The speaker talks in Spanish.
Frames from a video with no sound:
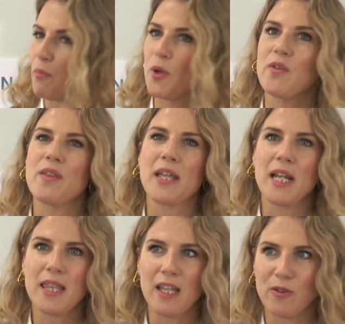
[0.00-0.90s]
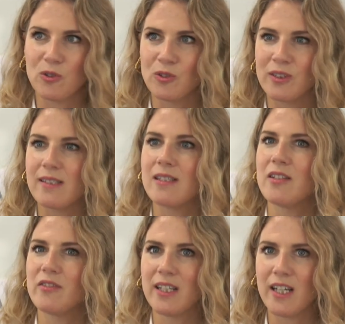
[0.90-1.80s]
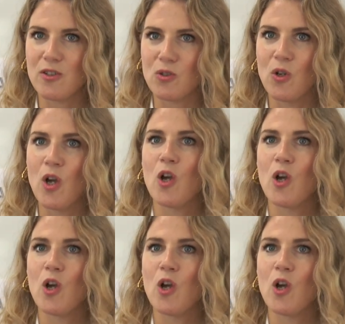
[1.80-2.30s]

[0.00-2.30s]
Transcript: provincializados. ¿Qué significa eso?